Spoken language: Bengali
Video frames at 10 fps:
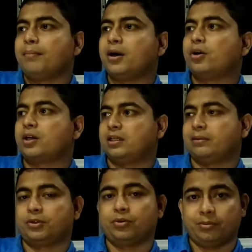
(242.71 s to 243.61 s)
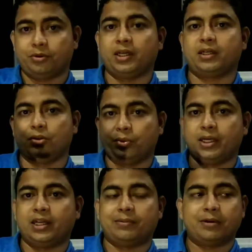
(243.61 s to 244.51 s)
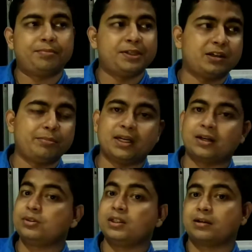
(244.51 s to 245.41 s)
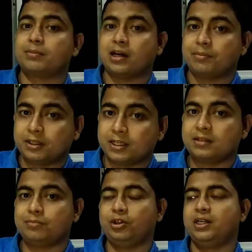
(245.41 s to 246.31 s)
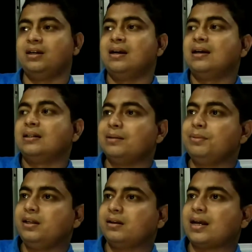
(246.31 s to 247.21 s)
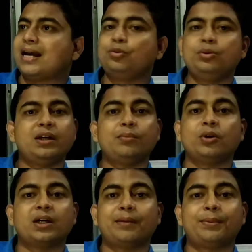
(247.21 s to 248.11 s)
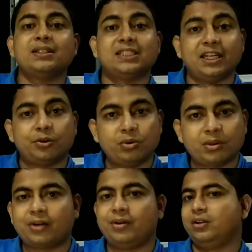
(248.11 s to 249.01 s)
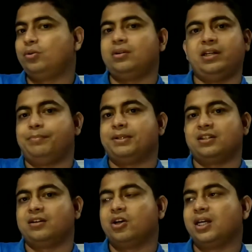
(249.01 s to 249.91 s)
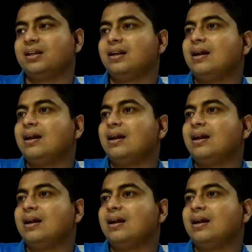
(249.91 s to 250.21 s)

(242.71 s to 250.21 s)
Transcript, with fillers: বা হঠাৎ একবার করে আমি অনেকটা দৌড়ে এলাম আমার প্রেশার বেড়ে গেল সেটাকে আমরা হাইপার টেনশন বলি না তেমনি এক দুদিনের মন খারাপটা যে কোনো কারণেই হোক ডিপ্রেশন নয়